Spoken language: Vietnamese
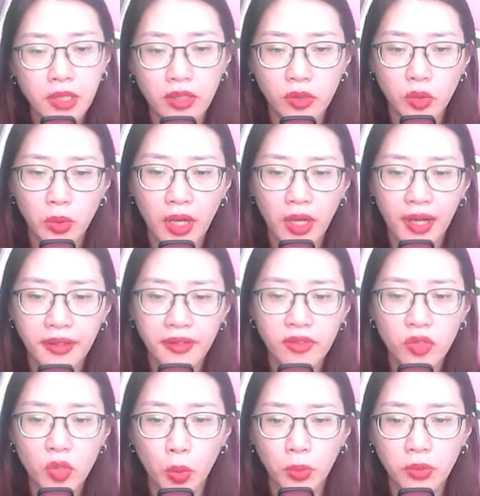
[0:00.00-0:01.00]
lực của hắn
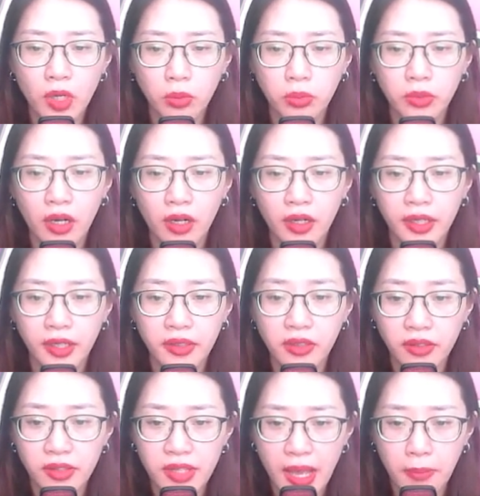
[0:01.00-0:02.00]
cũng đồng thời
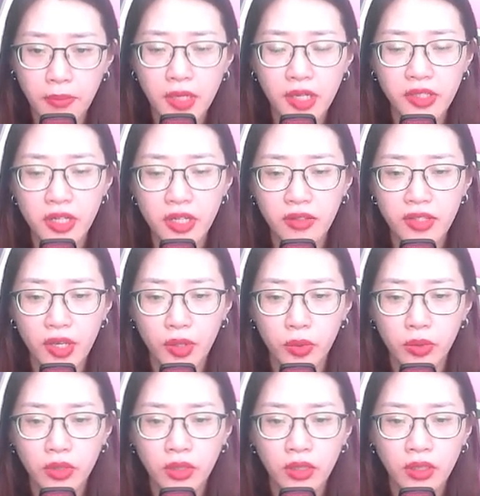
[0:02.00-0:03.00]
được giảm đi rất
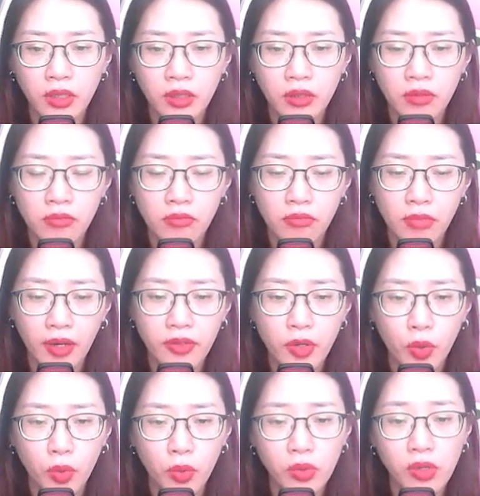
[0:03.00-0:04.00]
nhiều. Mặc
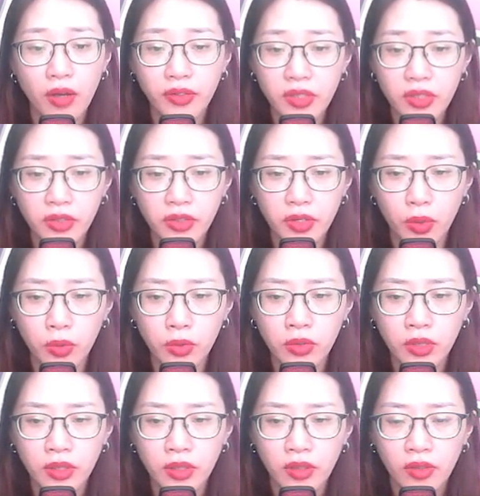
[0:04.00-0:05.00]
dù còn chưa đủ,
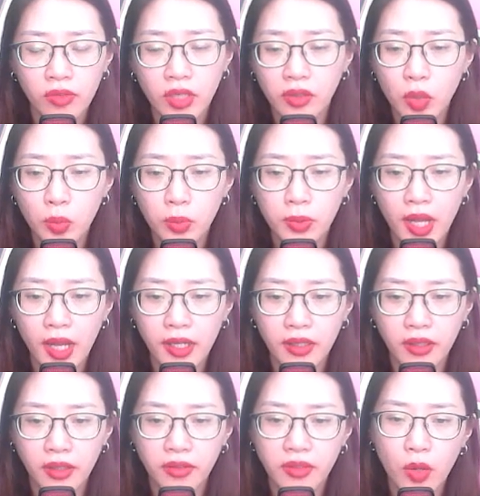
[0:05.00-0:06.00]
nhưng lúc
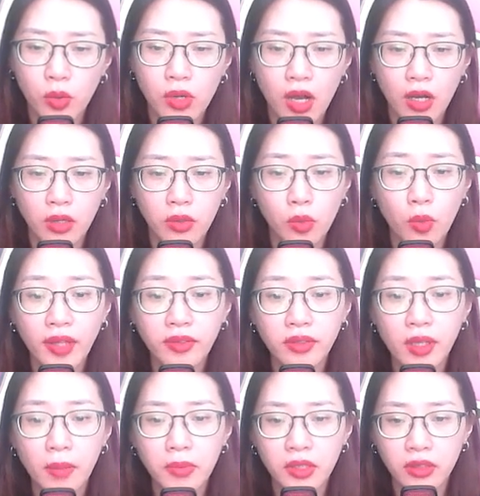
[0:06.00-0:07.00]
này đâu còn quan
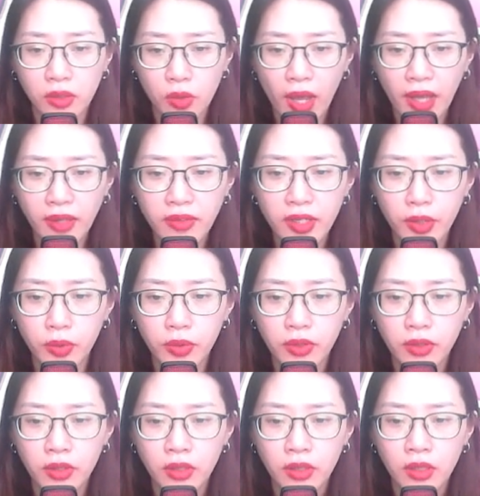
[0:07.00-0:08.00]
tâm được quá nhiều.
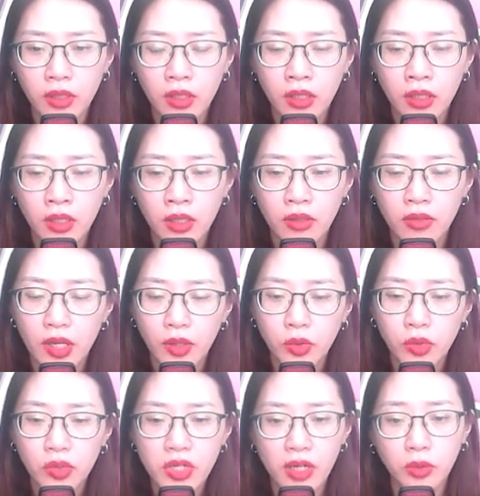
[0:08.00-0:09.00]

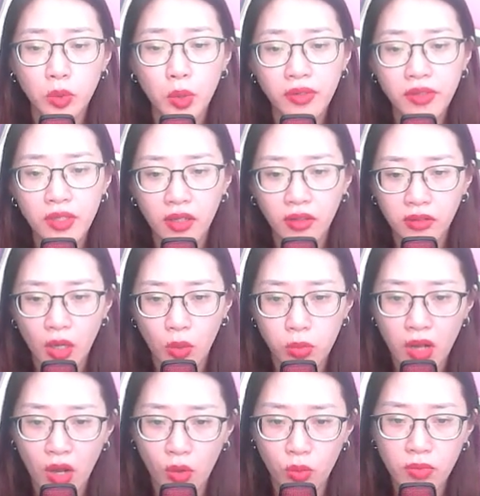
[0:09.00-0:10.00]
Nếu trận tuyến nhân
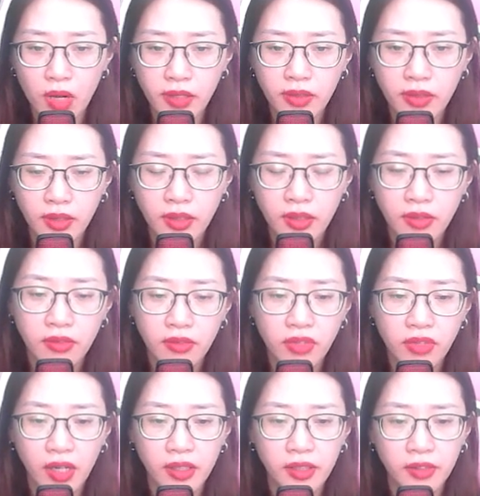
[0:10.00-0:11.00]
tộc hỏng mất,
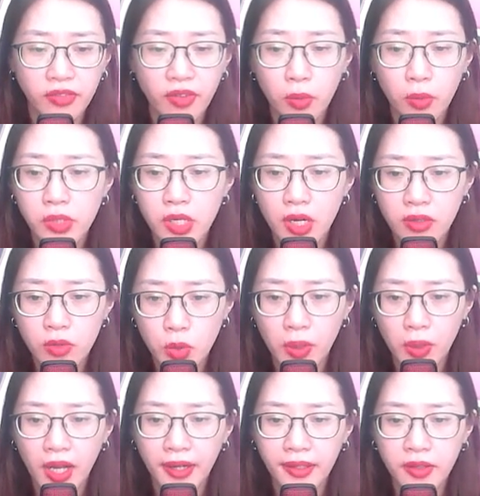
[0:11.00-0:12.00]
vậy phong trấn của
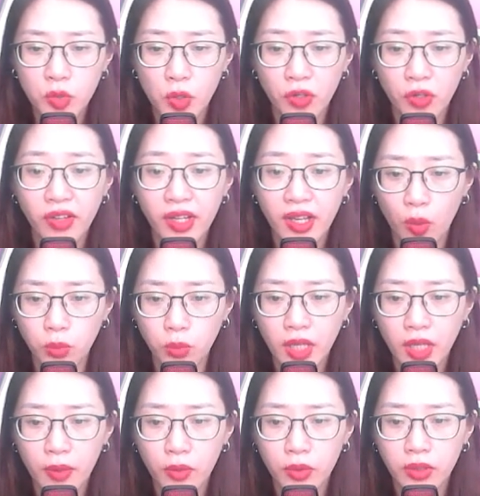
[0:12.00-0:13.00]
hắn cũng phải hỏng
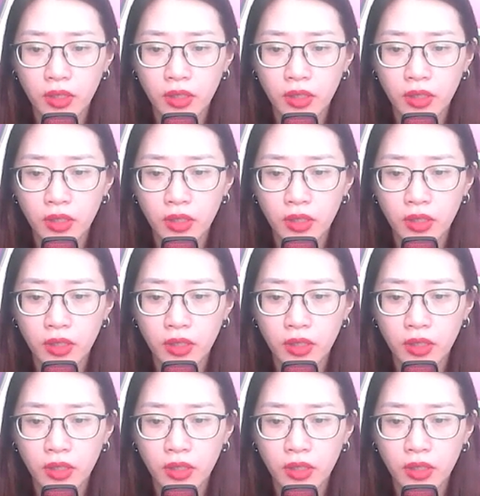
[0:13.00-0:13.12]
theo.